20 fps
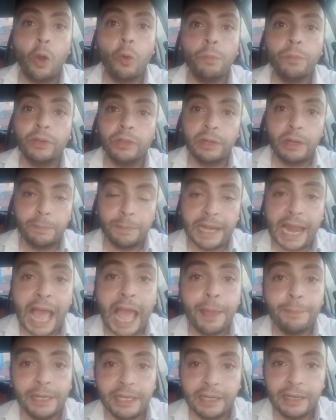او من
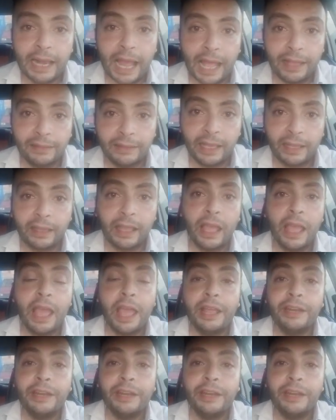العامل اللي عندك